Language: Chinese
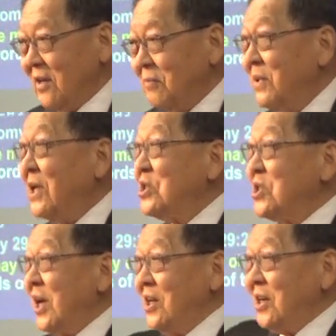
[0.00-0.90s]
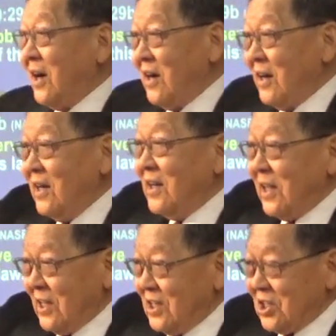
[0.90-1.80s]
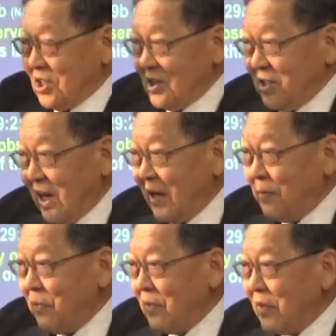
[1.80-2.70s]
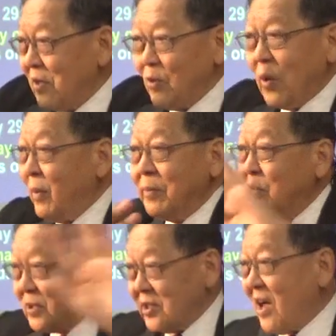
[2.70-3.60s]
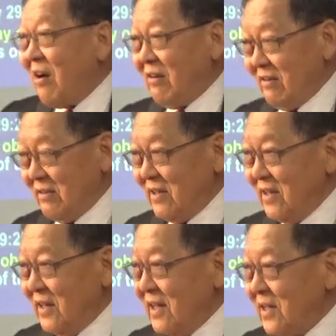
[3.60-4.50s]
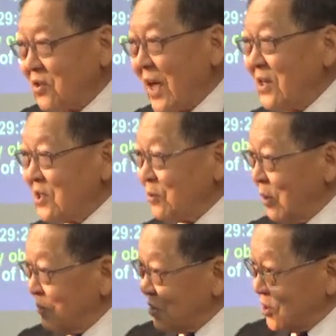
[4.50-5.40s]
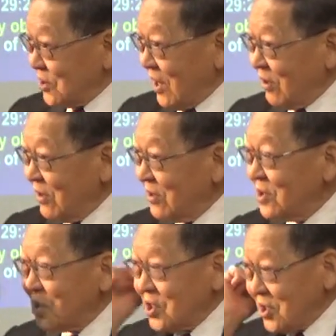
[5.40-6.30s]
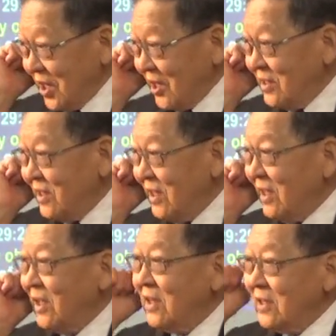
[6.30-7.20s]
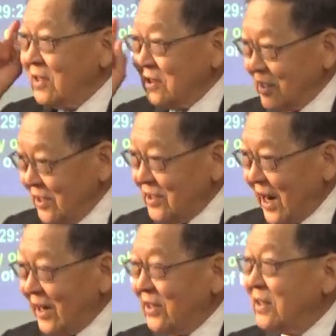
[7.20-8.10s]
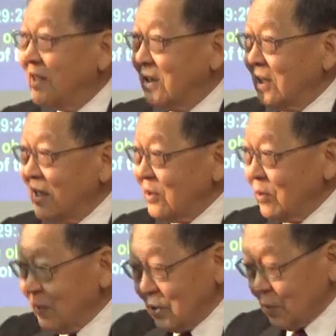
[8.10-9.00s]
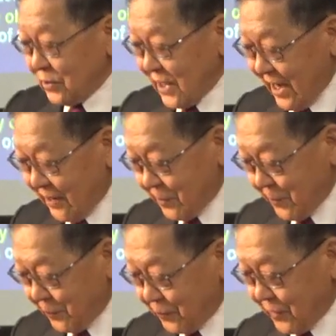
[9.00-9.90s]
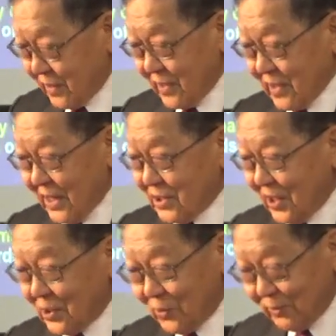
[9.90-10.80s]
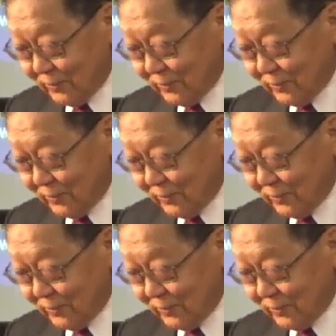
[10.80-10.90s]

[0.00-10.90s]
面前的二零二四年，我们不知道，但是我们知道神仍然和我们同在，感谢主。